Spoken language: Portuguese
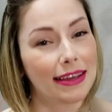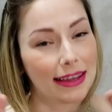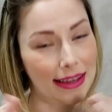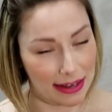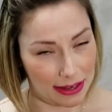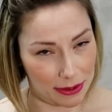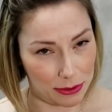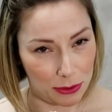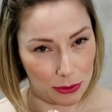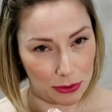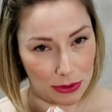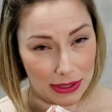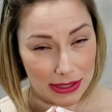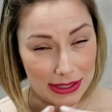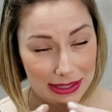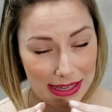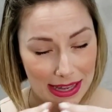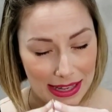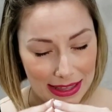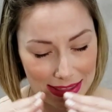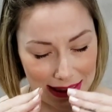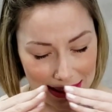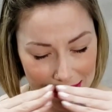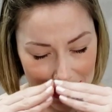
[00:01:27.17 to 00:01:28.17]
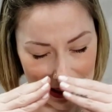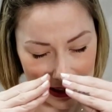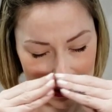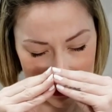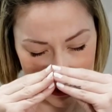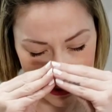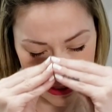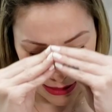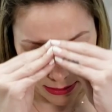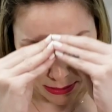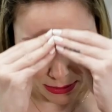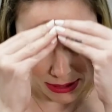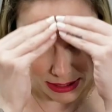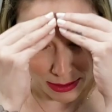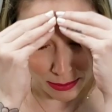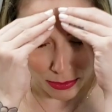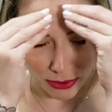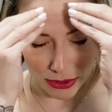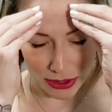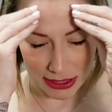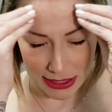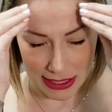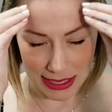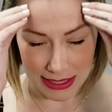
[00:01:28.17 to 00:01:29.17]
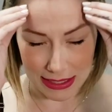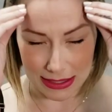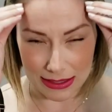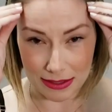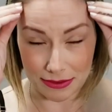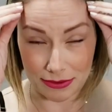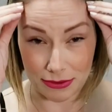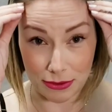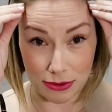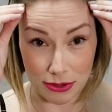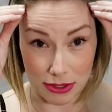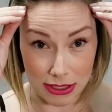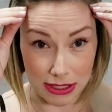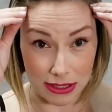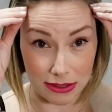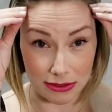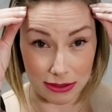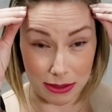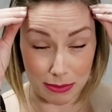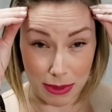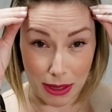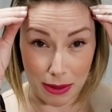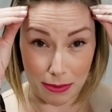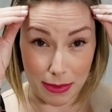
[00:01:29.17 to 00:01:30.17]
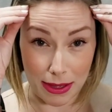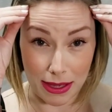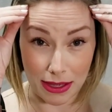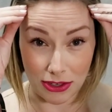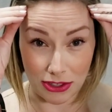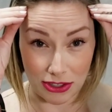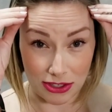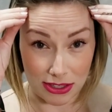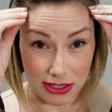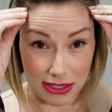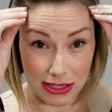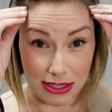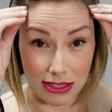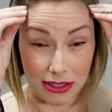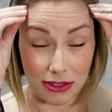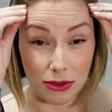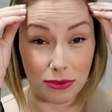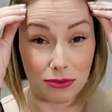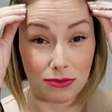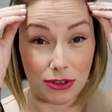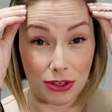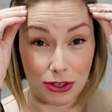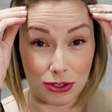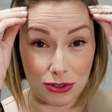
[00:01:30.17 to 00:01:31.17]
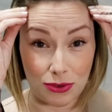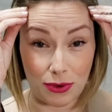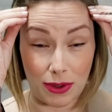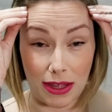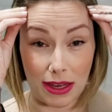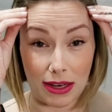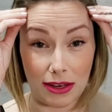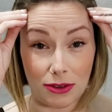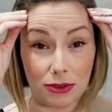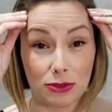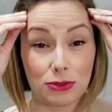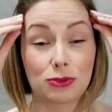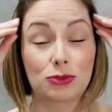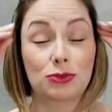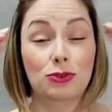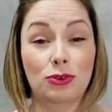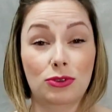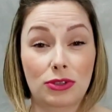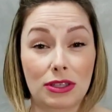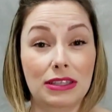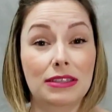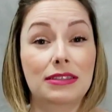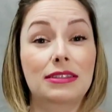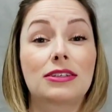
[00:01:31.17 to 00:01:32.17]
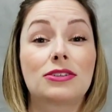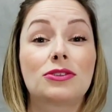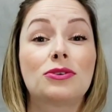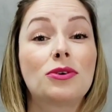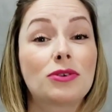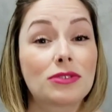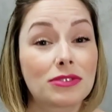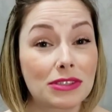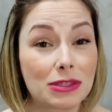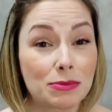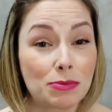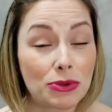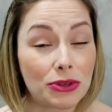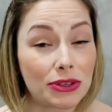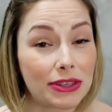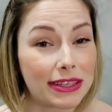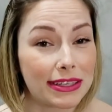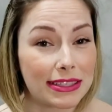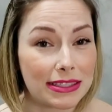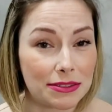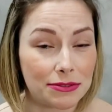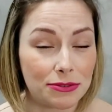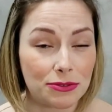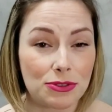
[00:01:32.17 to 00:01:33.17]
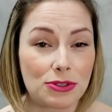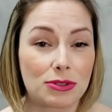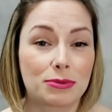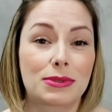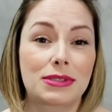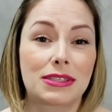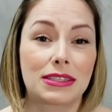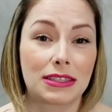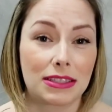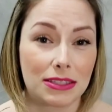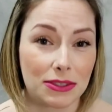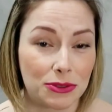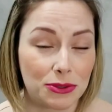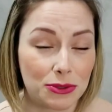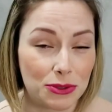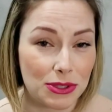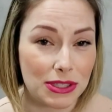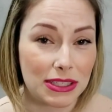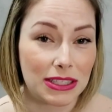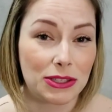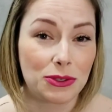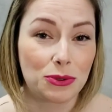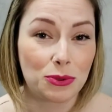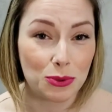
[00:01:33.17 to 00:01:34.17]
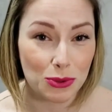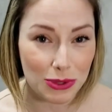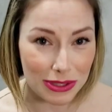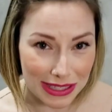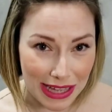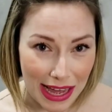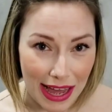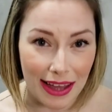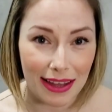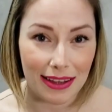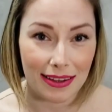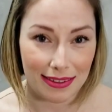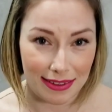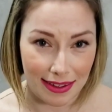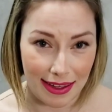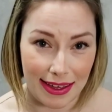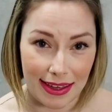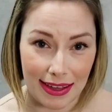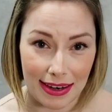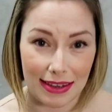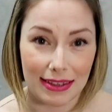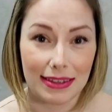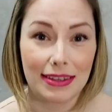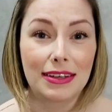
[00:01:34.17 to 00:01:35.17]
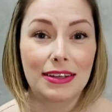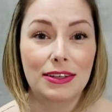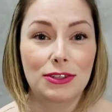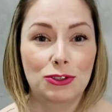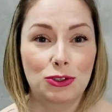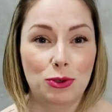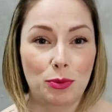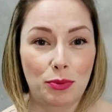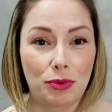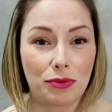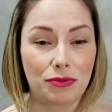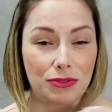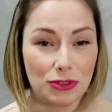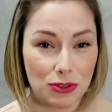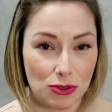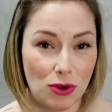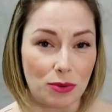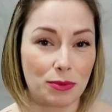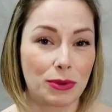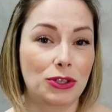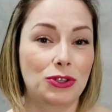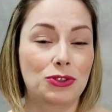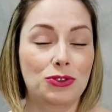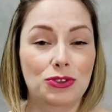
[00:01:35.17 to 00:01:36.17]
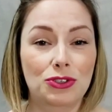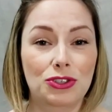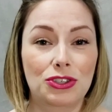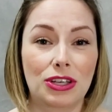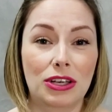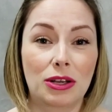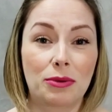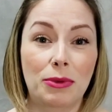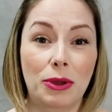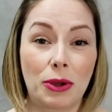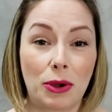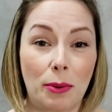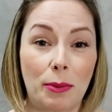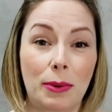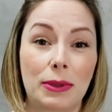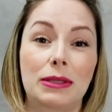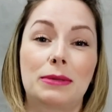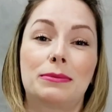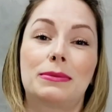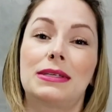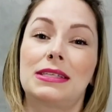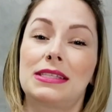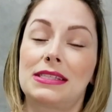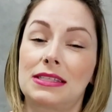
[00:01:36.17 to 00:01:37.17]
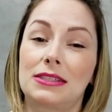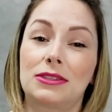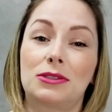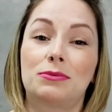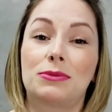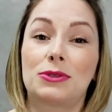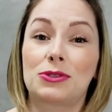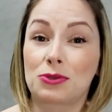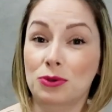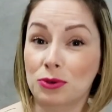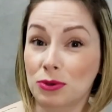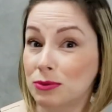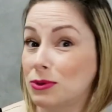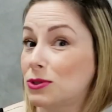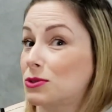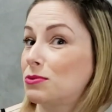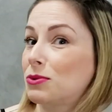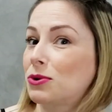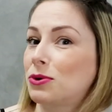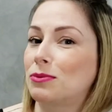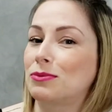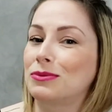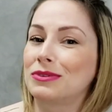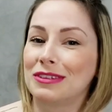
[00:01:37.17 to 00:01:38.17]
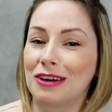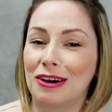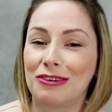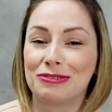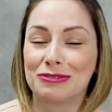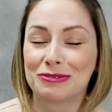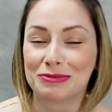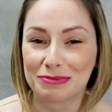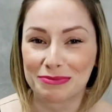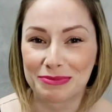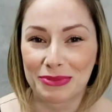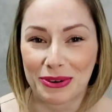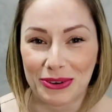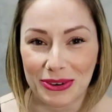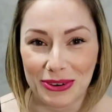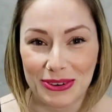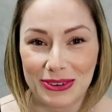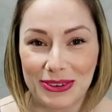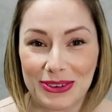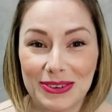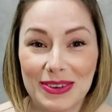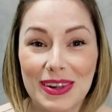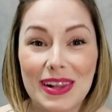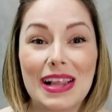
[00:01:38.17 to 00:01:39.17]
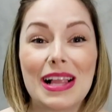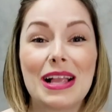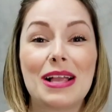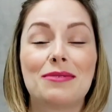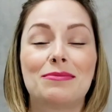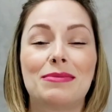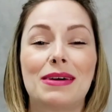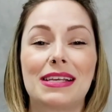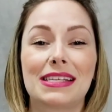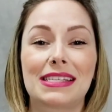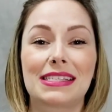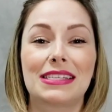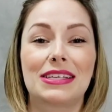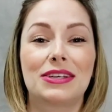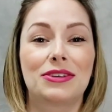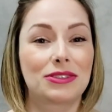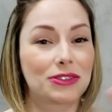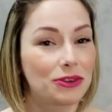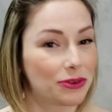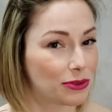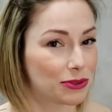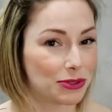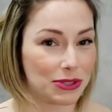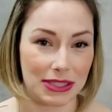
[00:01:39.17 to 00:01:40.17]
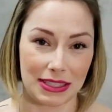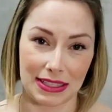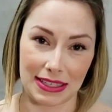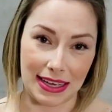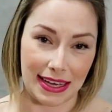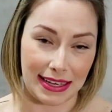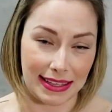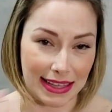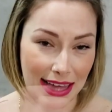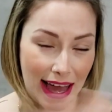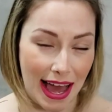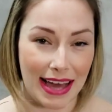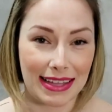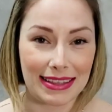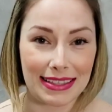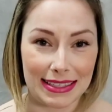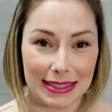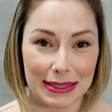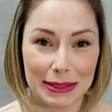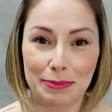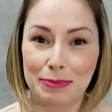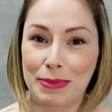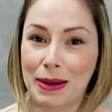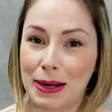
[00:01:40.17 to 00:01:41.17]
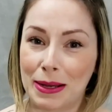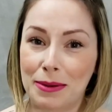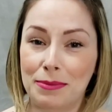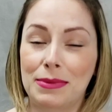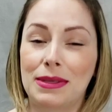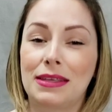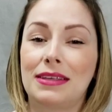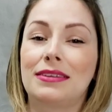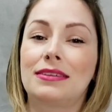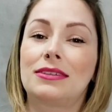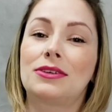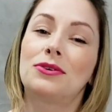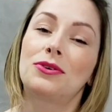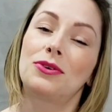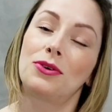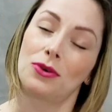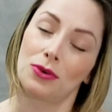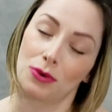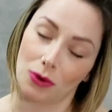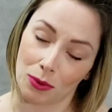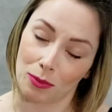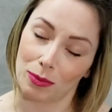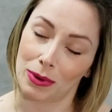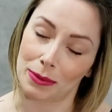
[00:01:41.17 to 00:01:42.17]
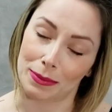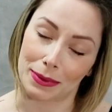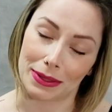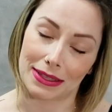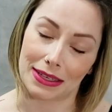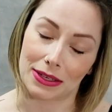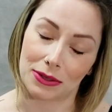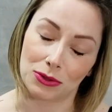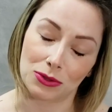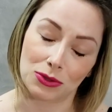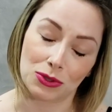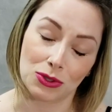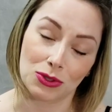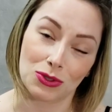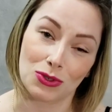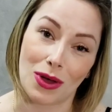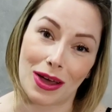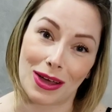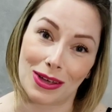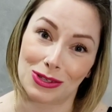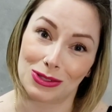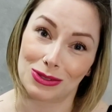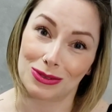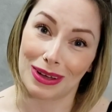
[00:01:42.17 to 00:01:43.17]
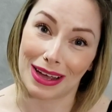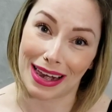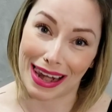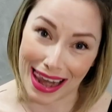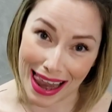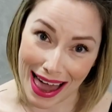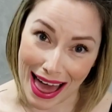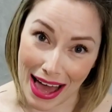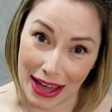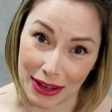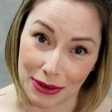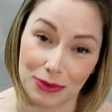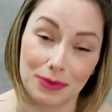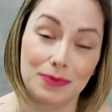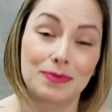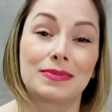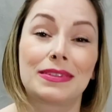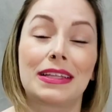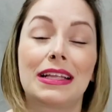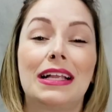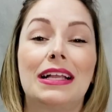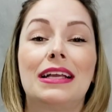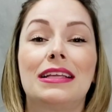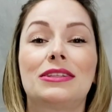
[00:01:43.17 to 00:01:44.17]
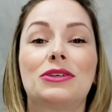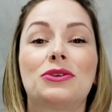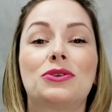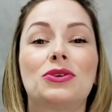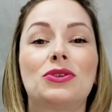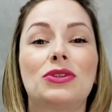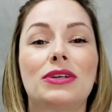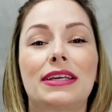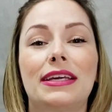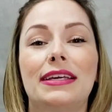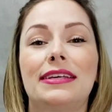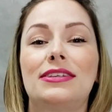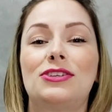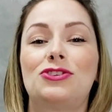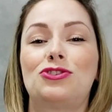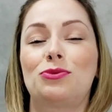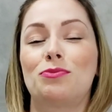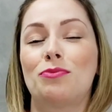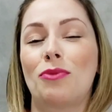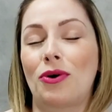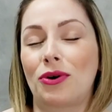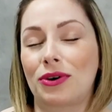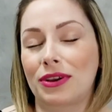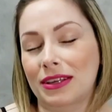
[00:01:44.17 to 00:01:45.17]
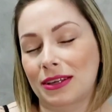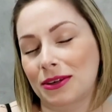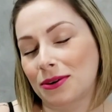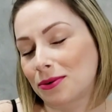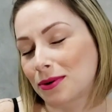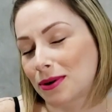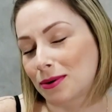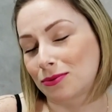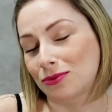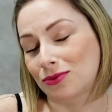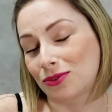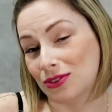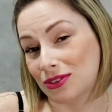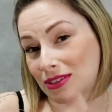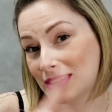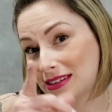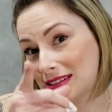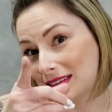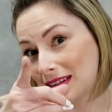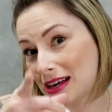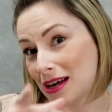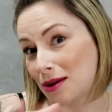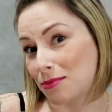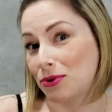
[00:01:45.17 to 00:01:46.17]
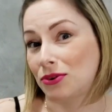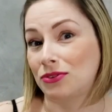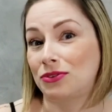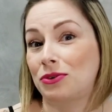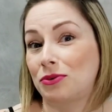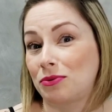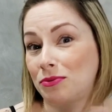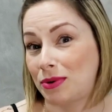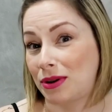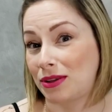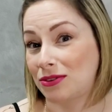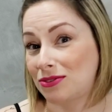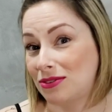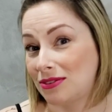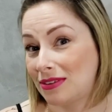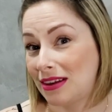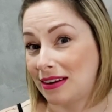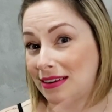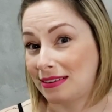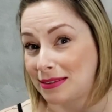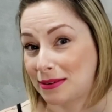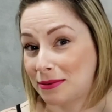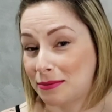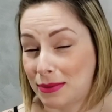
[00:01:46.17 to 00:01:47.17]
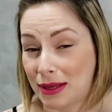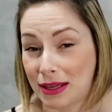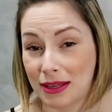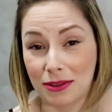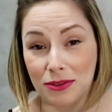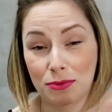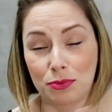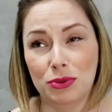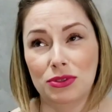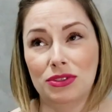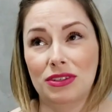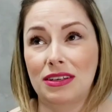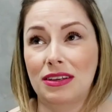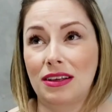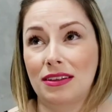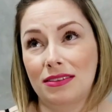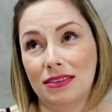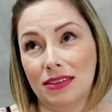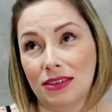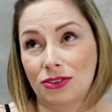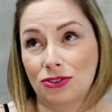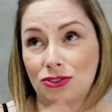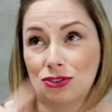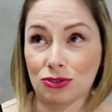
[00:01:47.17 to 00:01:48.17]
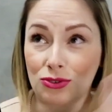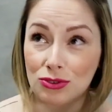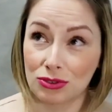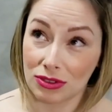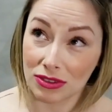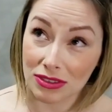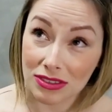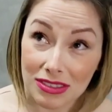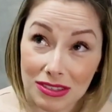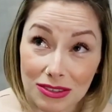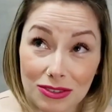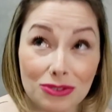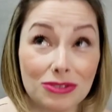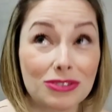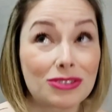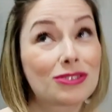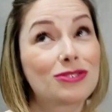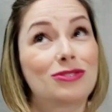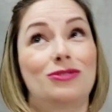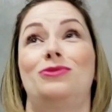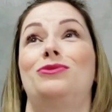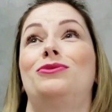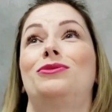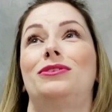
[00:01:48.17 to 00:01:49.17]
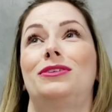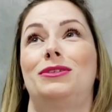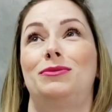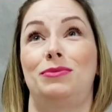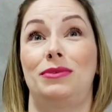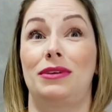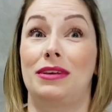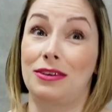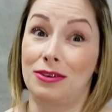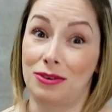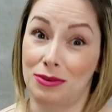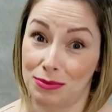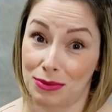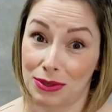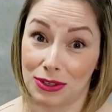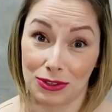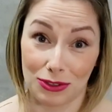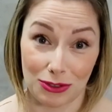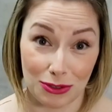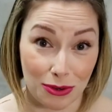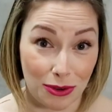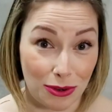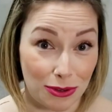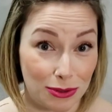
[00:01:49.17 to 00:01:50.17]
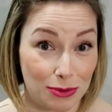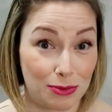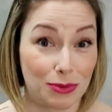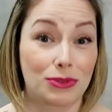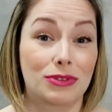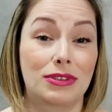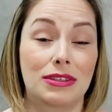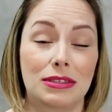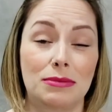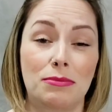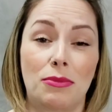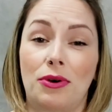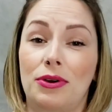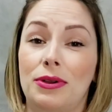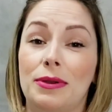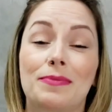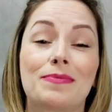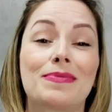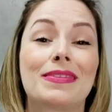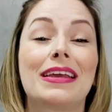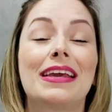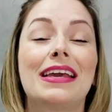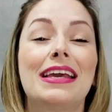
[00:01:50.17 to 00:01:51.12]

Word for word: ele está tentando me desbloquear essa função da minha mente, assim, eu vejo ele, eu tô tentando desbloquear essa função, mas ainda não consegui usar ela. Tipo, visualmente hoje já não me incomoda mais tanto, mas no começo me incomodava um pouco. Mas eu não consegui ainda aderir para mim, então eu complementei com todo o resto, claro. Então eu coloquei este body que eu amo, vocês sabem, eu tenho um preto dele também, eu poderia ter de todas as outras cores, porque realmente eu gosto muito desse body.